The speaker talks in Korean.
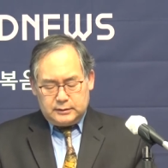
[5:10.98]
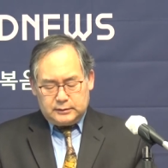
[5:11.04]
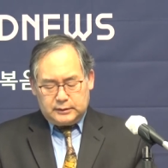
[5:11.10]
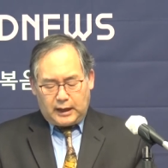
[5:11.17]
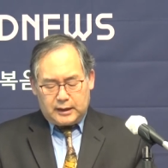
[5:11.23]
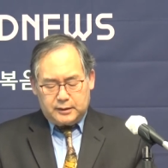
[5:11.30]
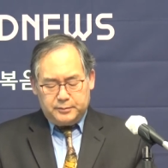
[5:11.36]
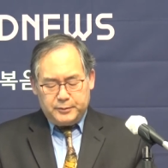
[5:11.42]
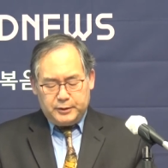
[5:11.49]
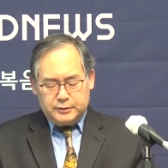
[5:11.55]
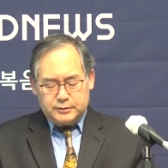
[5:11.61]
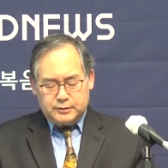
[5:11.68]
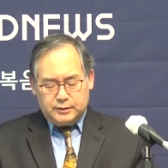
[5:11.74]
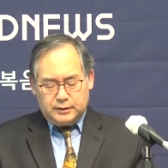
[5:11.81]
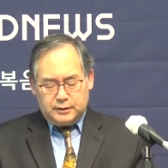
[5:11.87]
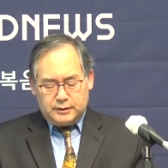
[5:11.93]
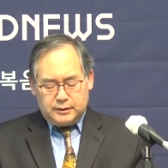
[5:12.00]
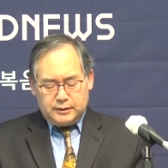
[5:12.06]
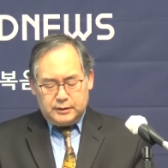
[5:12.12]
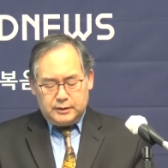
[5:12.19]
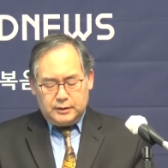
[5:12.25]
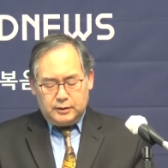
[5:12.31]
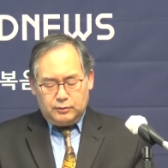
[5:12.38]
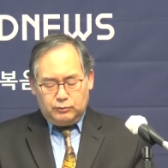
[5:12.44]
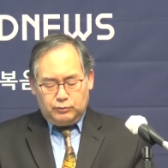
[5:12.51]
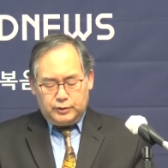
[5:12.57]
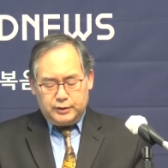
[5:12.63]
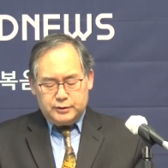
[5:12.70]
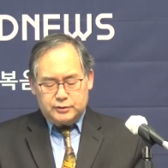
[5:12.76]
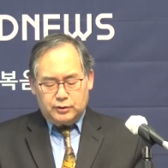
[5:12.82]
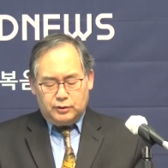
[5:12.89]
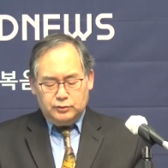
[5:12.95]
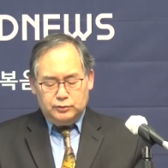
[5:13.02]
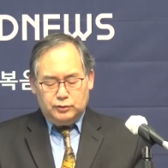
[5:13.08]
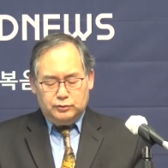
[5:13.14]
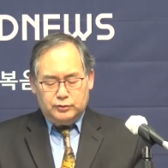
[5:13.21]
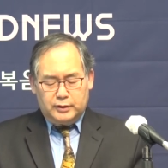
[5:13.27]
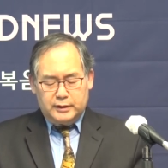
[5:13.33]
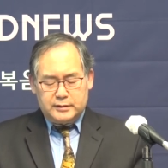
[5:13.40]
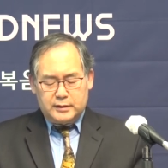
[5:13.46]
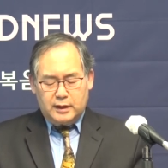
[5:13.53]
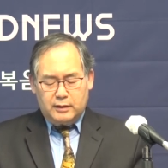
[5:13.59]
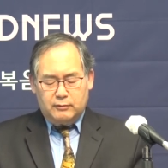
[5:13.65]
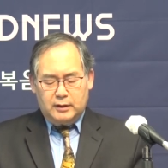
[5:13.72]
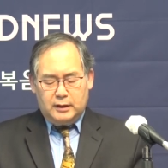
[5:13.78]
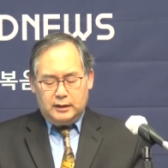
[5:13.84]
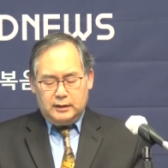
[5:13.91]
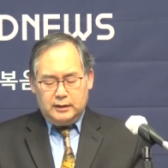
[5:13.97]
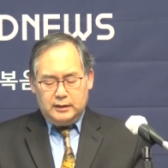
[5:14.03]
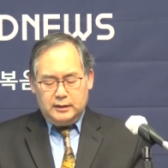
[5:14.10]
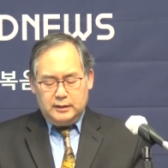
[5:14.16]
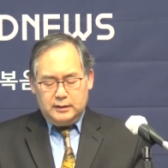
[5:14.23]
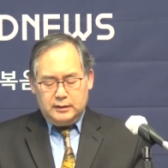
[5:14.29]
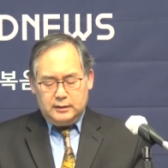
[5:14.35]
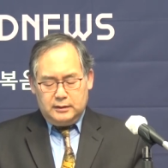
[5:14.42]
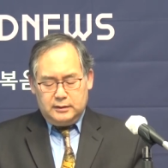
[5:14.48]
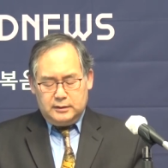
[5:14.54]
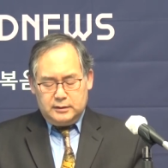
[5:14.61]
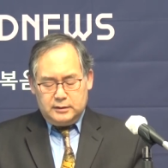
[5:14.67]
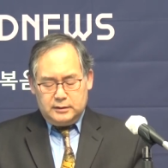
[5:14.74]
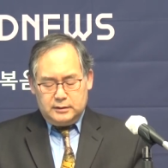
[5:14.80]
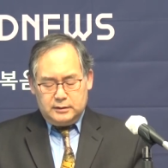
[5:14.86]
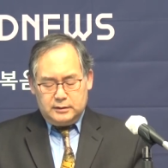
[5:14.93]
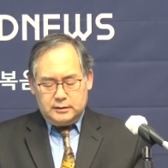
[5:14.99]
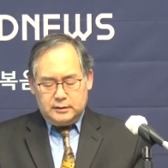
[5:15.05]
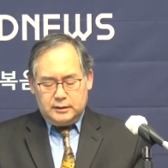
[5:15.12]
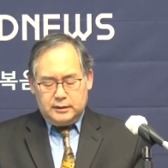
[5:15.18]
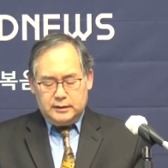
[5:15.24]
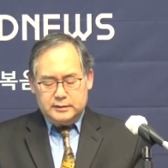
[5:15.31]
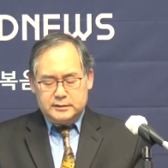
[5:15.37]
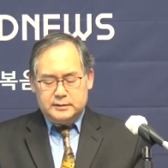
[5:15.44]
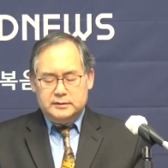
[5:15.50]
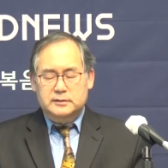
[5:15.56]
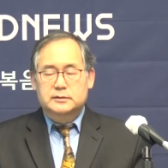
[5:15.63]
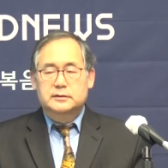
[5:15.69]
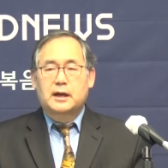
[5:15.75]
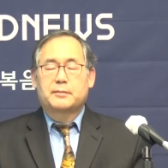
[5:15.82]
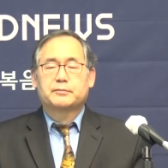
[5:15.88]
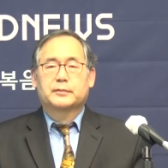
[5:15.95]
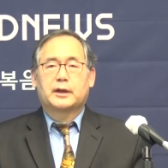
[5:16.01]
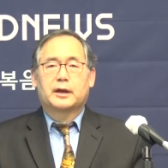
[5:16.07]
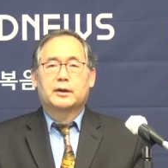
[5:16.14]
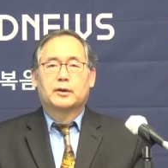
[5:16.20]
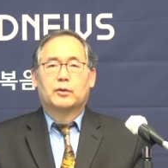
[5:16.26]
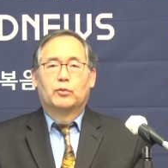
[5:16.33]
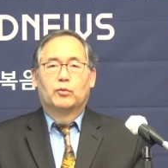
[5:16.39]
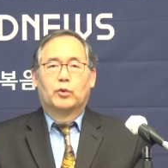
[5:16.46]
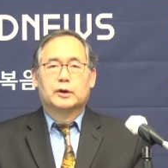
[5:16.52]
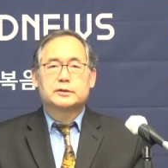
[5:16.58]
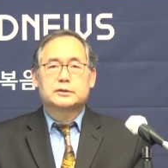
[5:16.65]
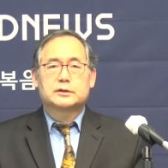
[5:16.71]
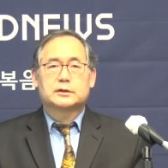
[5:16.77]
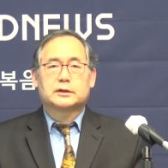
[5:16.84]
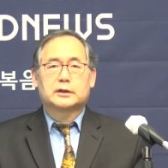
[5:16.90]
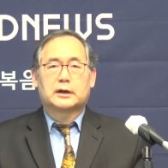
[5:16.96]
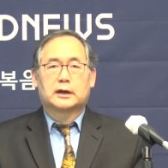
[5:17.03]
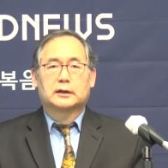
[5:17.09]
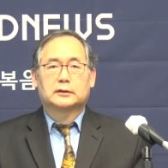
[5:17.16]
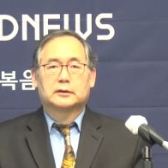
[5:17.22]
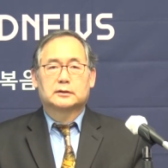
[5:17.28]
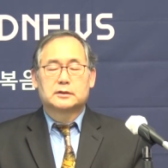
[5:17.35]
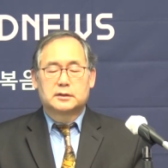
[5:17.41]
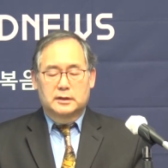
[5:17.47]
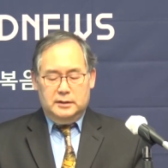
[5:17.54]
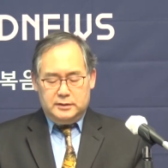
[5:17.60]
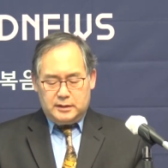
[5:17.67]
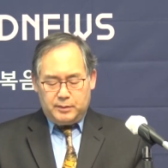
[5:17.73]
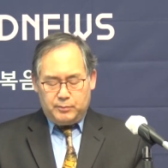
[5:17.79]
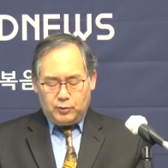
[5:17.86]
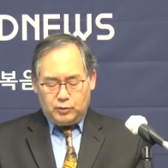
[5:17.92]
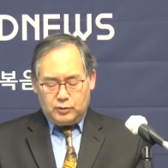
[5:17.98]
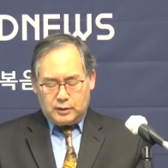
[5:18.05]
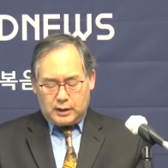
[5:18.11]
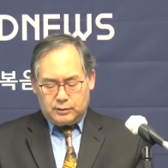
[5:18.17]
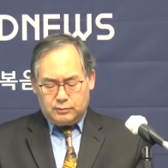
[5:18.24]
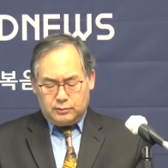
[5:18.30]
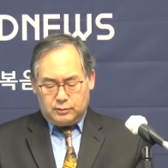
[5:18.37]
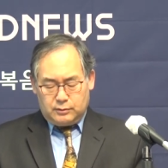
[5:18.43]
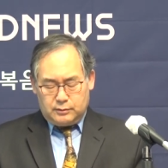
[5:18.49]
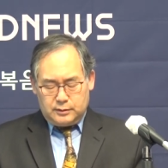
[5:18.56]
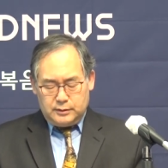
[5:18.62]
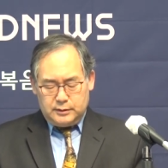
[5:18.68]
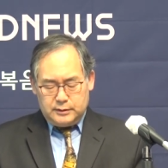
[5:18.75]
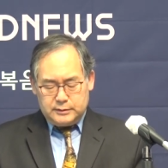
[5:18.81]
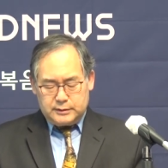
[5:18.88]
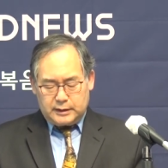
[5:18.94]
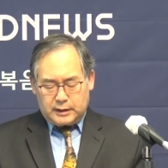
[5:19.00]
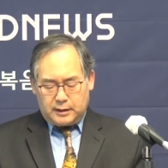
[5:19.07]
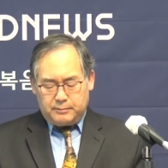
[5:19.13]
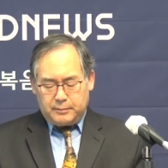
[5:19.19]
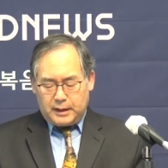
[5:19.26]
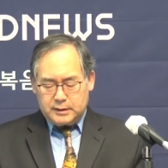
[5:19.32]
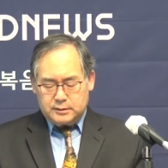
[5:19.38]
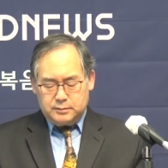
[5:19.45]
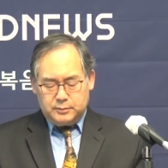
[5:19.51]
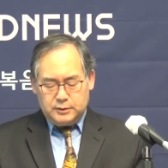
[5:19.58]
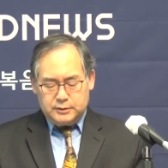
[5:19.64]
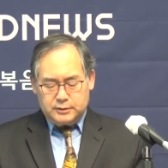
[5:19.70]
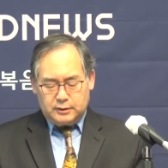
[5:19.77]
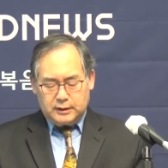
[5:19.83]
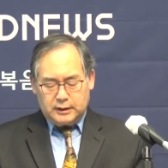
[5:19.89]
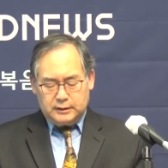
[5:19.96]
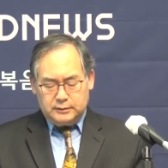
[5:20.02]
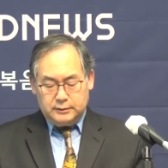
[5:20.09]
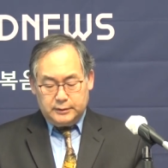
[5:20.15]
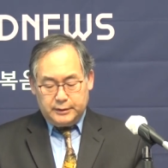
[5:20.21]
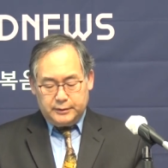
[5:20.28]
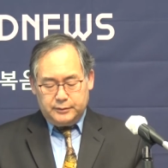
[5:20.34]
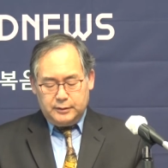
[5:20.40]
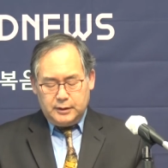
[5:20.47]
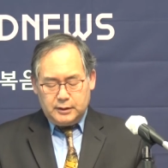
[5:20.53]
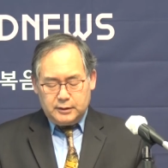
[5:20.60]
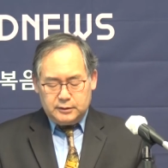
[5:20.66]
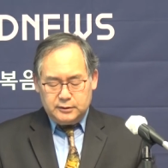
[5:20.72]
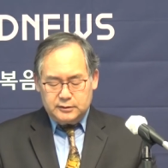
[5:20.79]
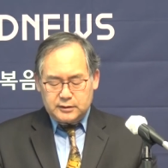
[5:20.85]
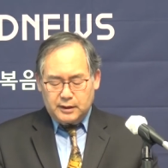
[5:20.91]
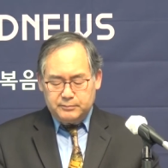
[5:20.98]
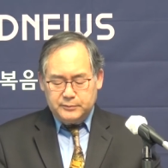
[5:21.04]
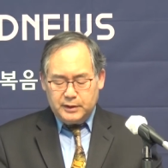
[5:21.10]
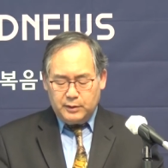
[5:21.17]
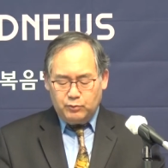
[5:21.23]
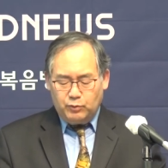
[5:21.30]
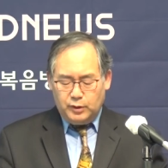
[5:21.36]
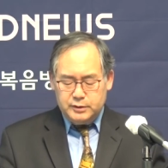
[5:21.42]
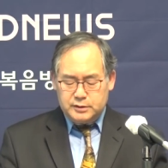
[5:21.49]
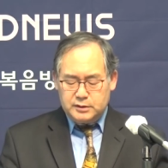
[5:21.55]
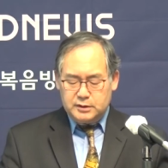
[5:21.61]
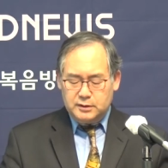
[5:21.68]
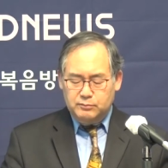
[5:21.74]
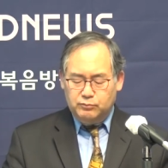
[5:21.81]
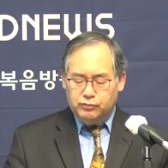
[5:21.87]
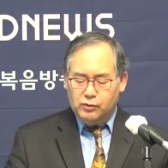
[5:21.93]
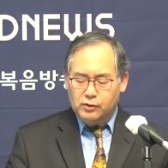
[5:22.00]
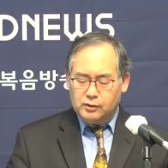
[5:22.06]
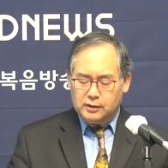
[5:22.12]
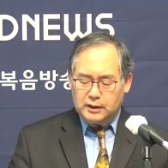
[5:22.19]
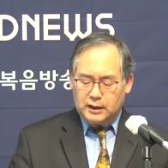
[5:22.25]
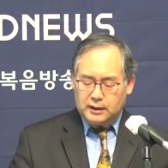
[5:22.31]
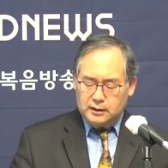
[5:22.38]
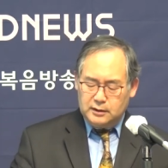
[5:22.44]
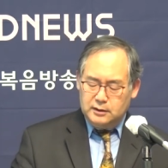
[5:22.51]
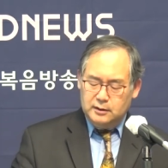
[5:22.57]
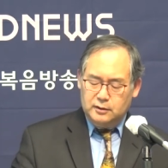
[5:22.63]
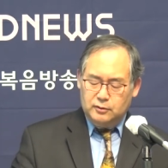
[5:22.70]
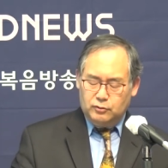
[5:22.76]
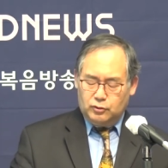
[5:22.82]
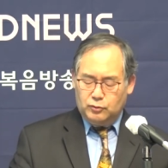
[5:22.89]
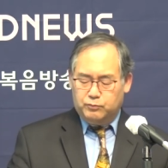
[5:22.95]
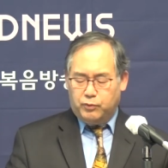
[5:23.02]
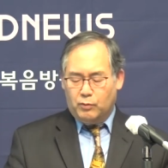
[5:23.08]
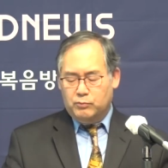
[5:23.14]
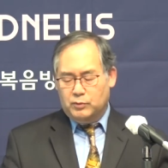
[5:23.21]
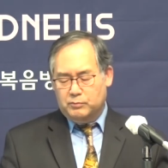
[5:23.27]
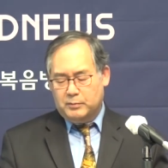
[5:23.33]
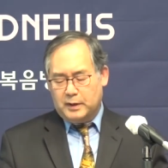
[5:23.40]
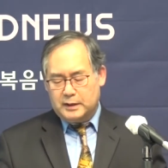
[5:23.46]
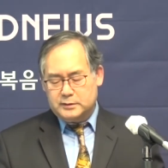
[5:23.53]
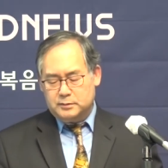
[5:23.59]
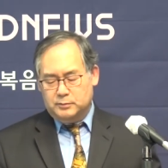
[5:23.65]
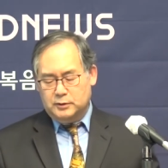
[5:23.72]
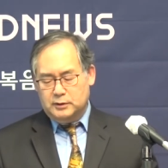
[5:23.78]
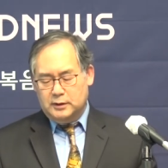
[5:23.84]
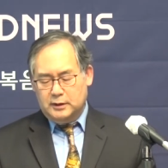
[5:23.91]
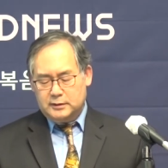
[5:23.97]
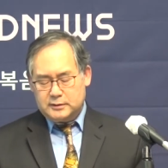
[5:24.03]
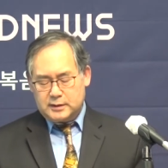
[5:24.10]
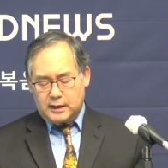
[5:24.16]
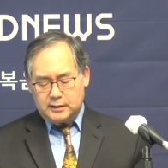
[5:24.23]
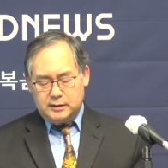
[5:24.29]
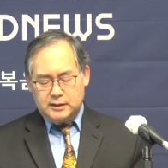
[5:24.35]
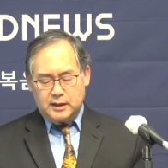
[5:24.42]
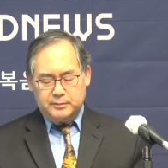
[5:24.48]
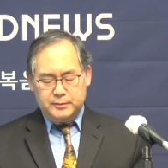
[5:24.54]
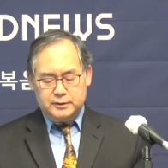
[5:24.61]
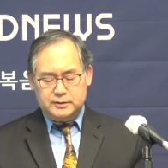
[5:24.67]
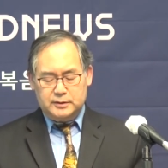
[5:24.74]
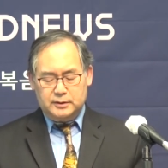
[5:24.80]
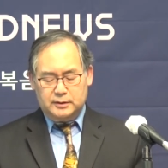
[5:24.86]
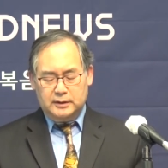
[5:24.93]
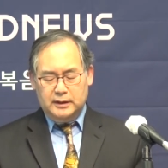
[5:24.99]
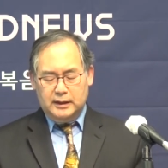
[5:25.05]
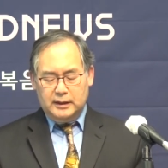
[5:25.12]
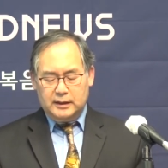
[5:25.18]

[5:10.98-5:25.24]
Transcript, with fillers: 따르면서 우리 성도들의 생활, 3대 원칙이란 제목을 갖고 제가 말씀을 전하는데요. 그 3대 원칙이 무언가 오늘 본문 말씀을 상기하면서